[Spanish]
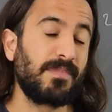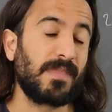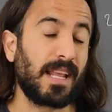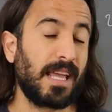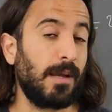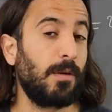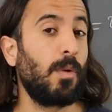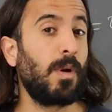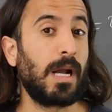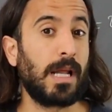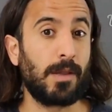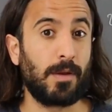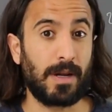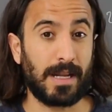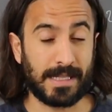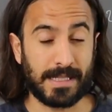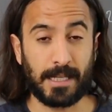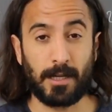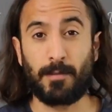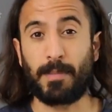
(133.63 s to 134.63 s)
e igualándola
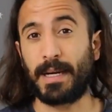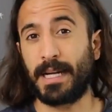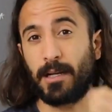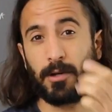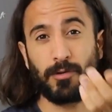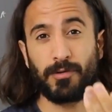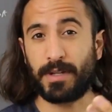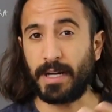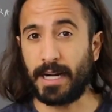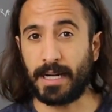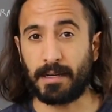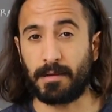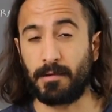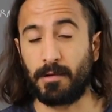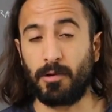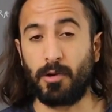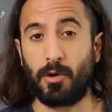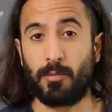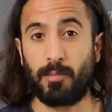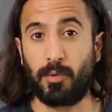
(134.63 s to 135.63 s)
a cero para encontrar
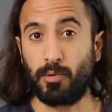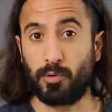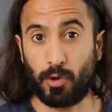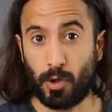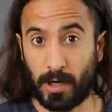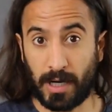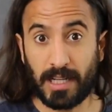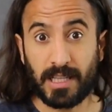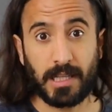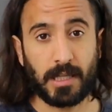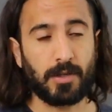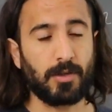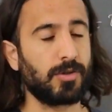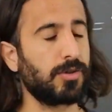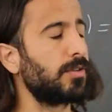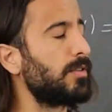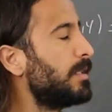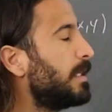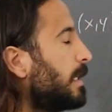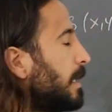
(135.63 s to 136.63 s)
los puntos
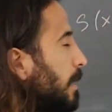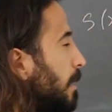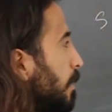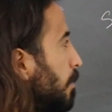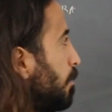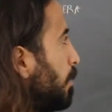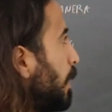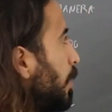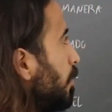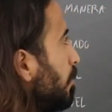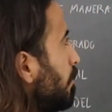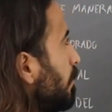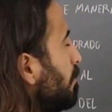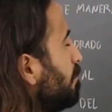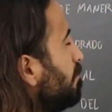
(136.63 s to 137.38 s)
críticos. Pero